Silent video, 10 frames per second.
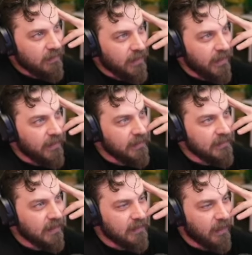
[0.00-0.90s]
RR'de
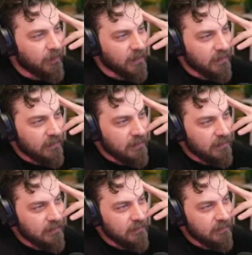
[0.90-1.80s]
satar mı?
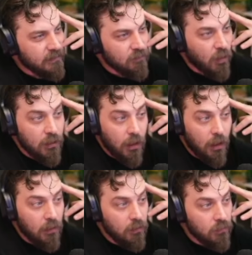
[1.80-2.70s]

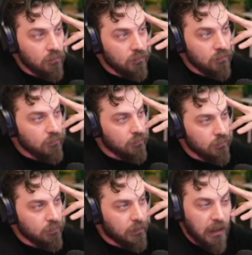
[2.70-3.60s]
Valla
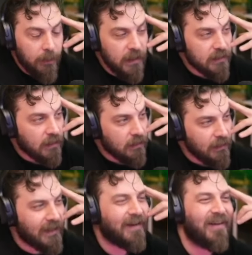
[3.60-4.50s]
bilemeyiz
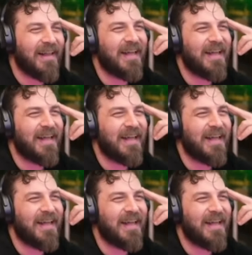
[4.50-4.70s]
arkadaşlar.